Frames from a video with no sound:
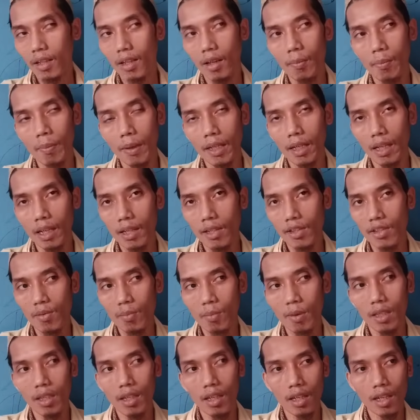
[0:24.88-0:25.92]
Dan pada
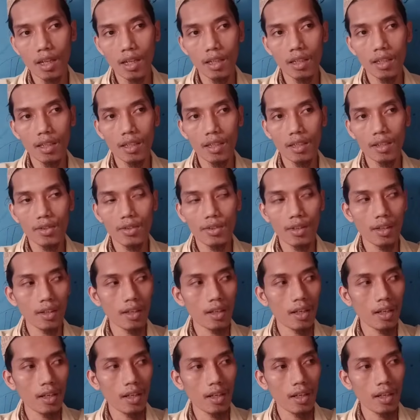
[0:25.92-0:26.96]
kesempatan kali ini
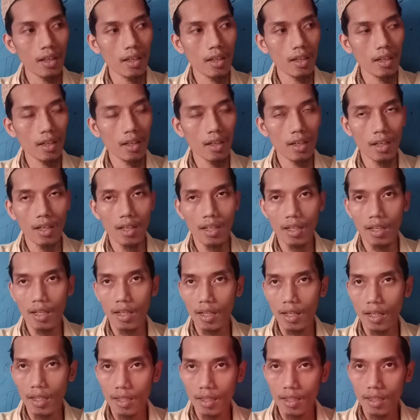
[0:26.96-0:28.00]
saya
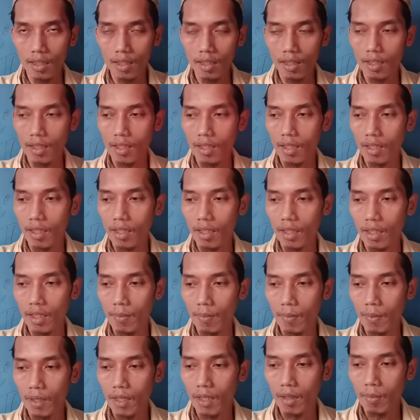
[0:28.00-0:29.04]
akan
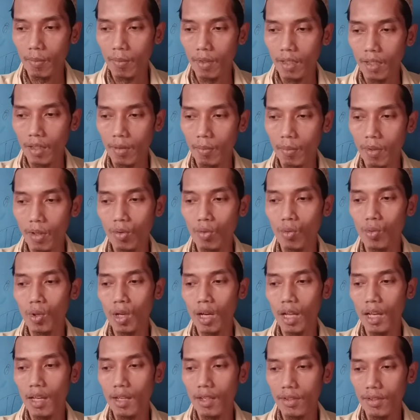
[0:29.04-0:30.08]
apa namanya
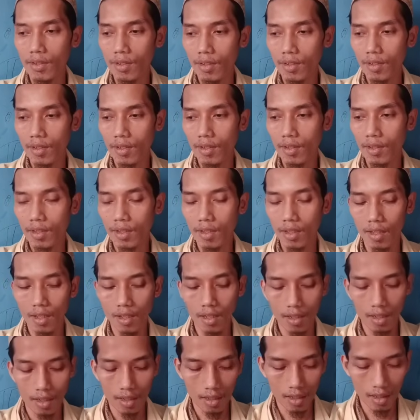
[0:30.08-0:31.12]
mengulas
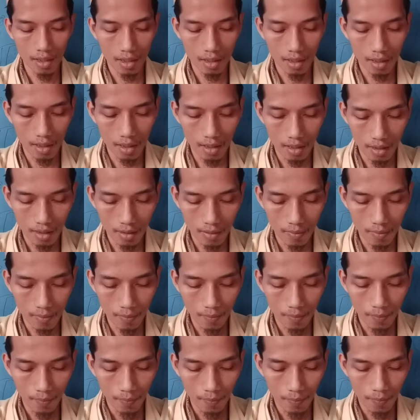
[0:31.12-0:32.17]
uh,
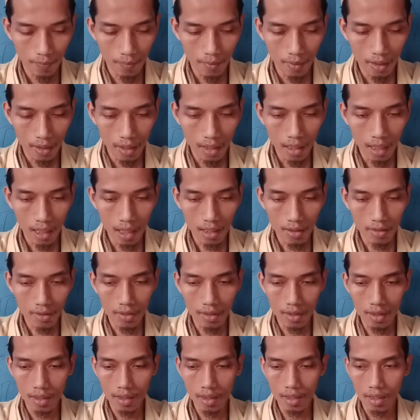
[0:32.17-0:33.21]

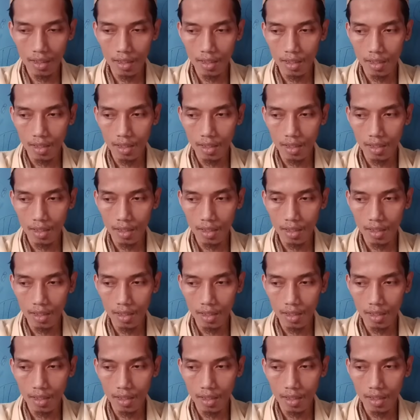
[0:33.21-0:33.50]
hasil